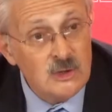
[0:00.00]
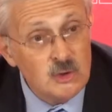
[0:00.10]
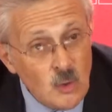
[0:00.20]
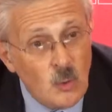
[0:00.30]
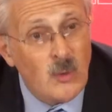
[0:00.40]

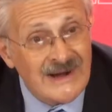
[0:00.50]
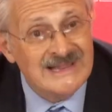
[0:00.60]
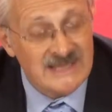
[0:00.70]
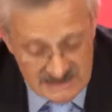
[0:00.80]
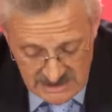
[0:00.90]
Y un
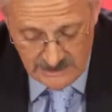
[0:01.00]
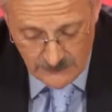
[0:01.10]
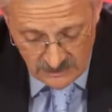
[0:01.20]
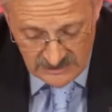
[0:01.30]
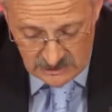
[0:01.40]

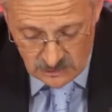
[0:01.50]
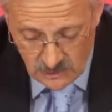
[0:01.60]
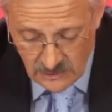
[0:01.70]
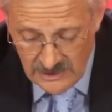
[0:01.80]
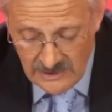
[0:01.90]

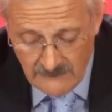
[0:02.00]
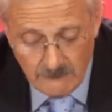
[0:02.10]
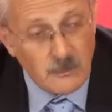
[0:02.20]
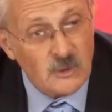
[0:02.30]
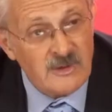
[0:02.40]
47%
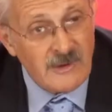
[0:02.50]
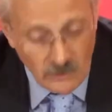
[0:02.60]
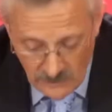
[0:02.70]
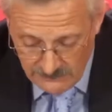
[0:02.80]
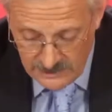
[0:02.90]
por debajo del